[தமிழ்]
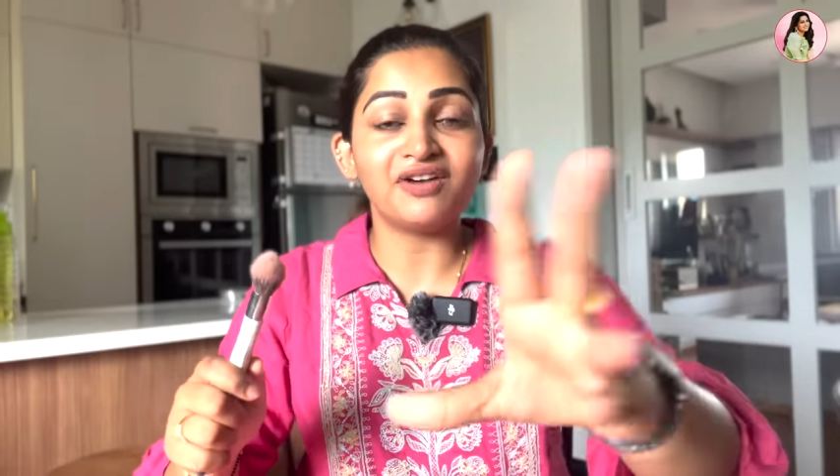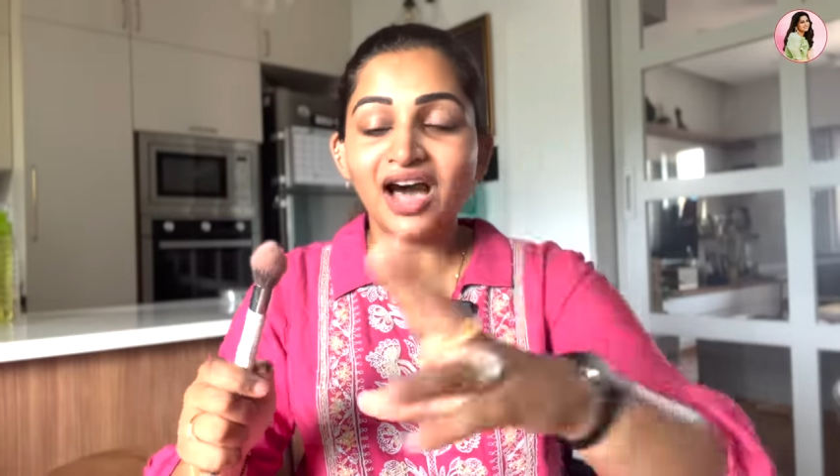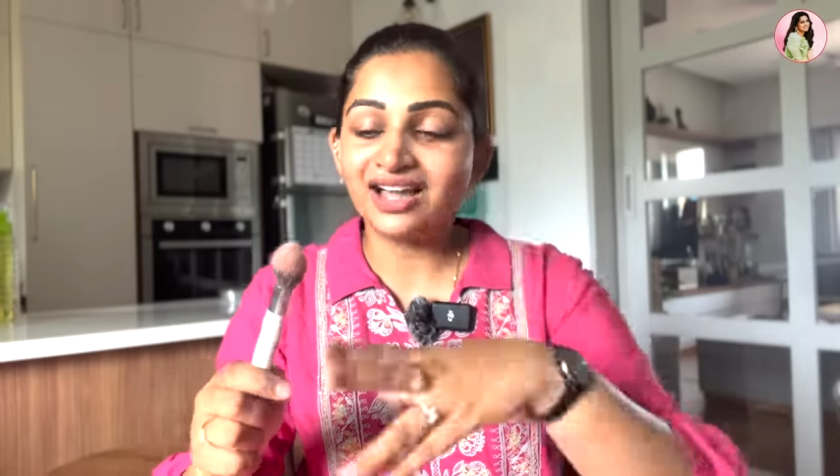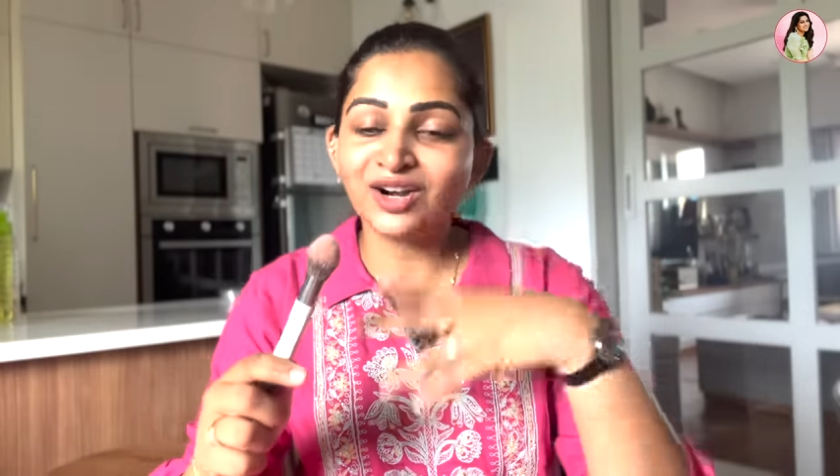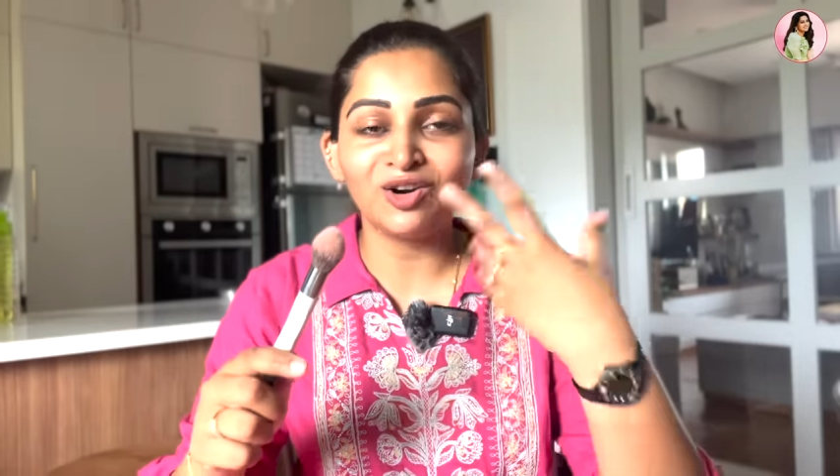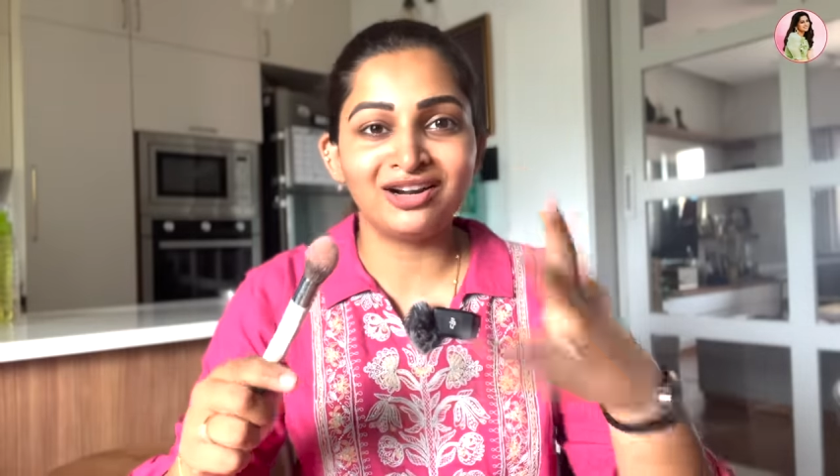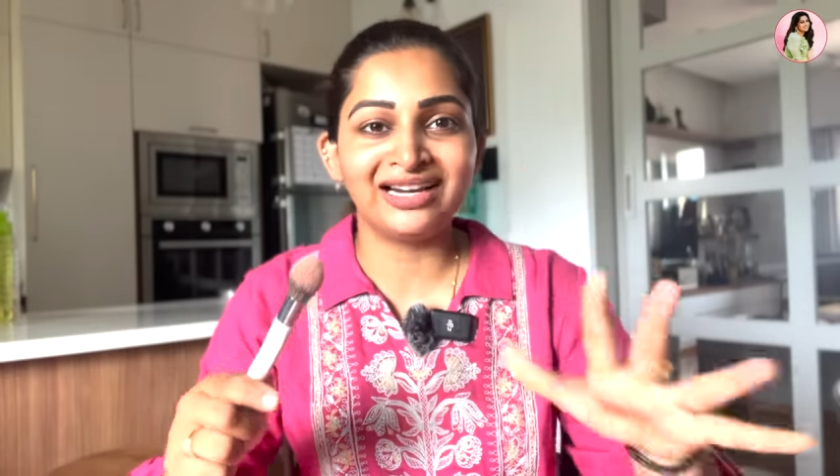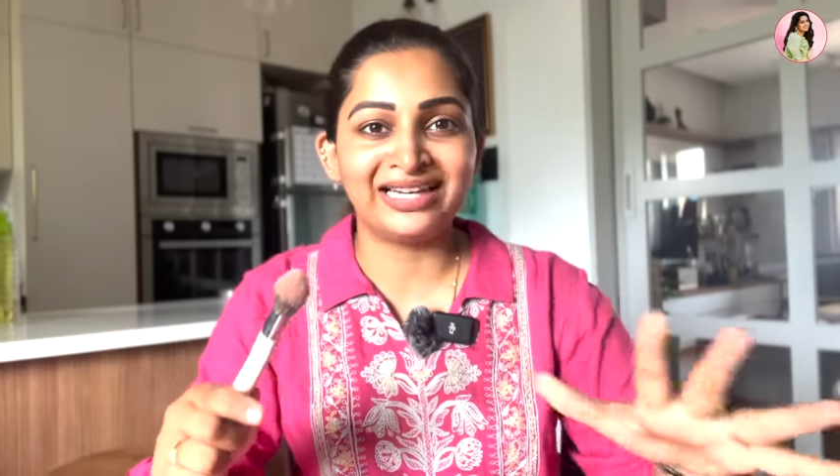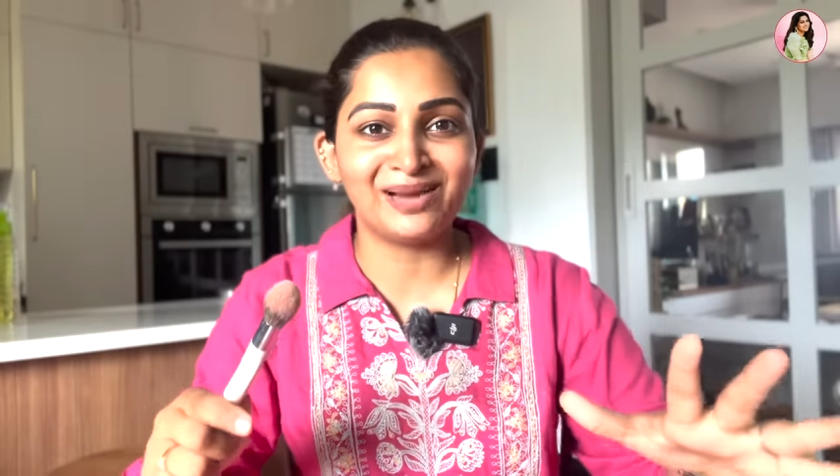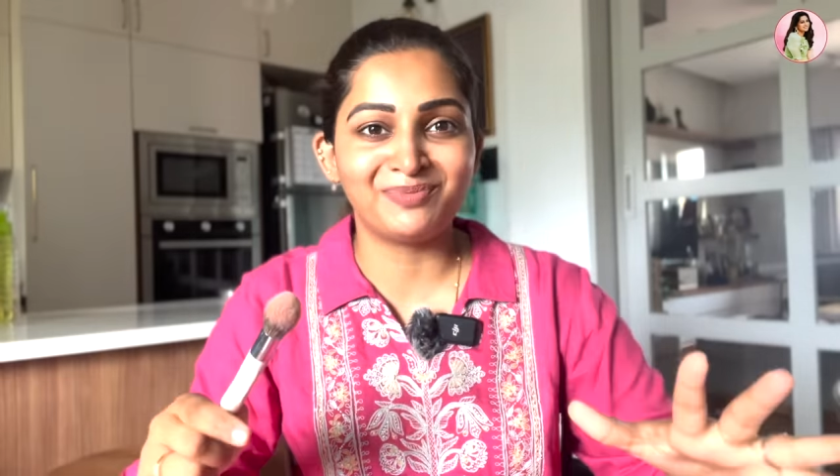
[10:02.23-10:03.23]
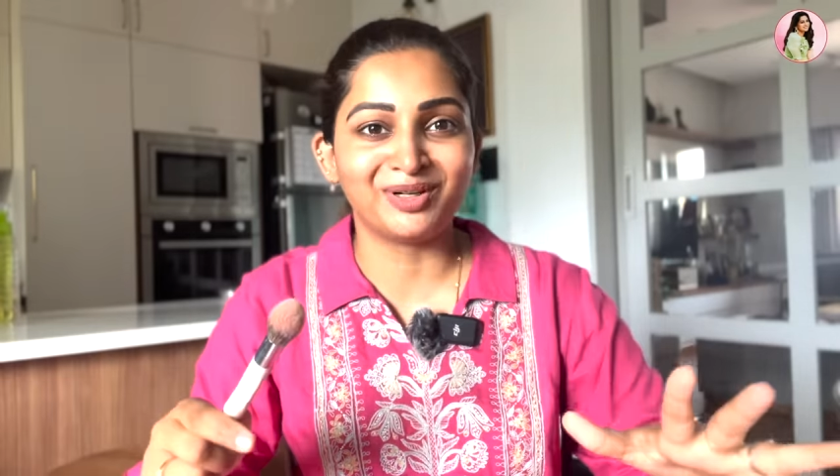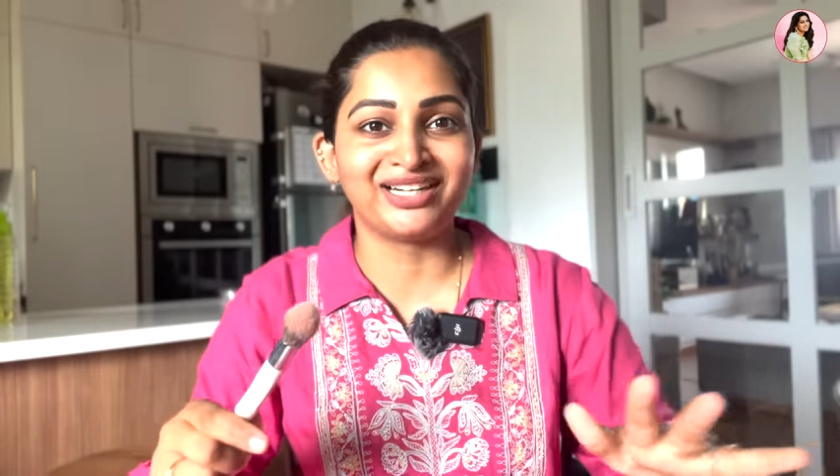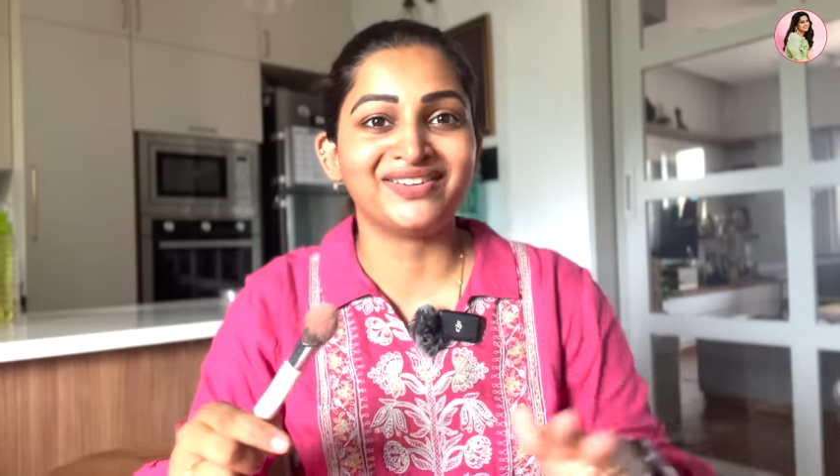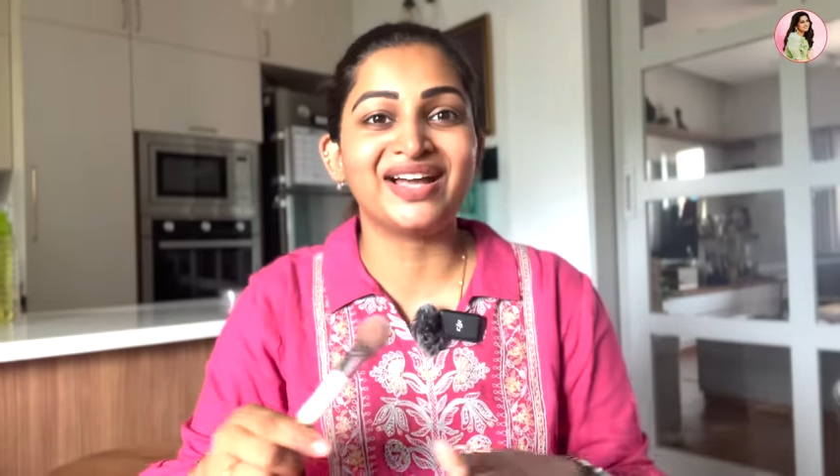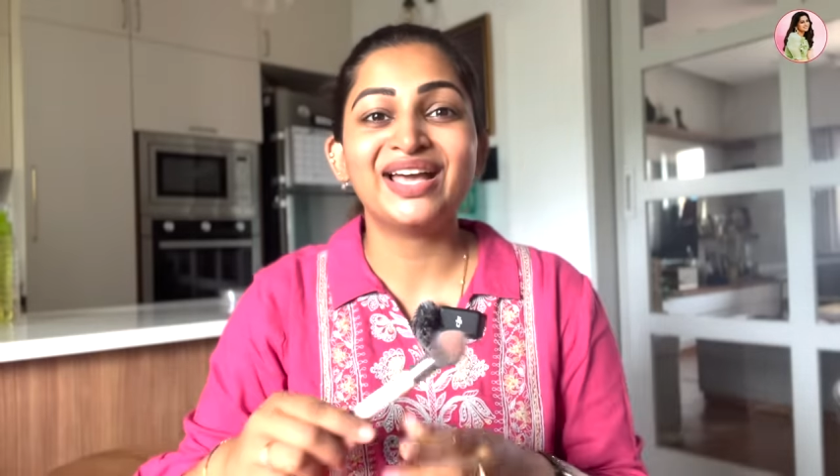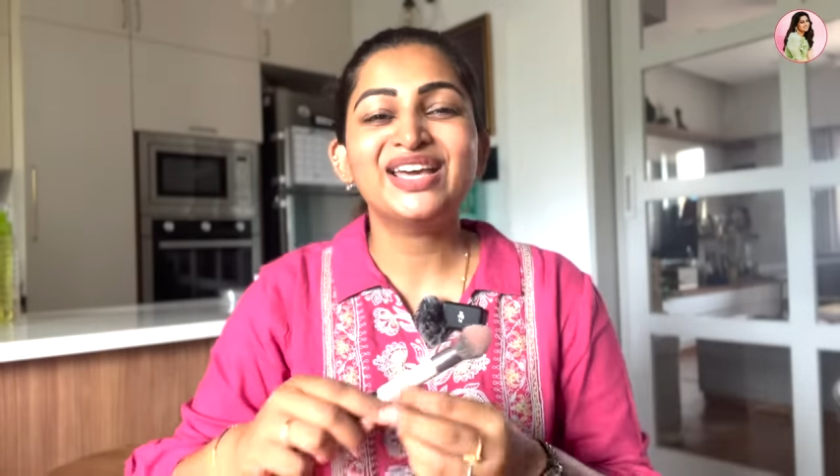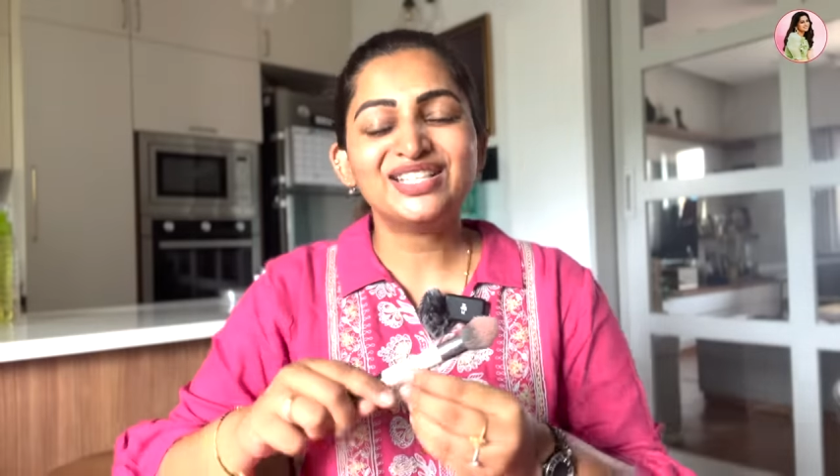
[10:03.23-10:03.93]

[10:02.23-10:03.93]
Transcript: வாங்கின உடனே டேப் போட்டுடுவேன்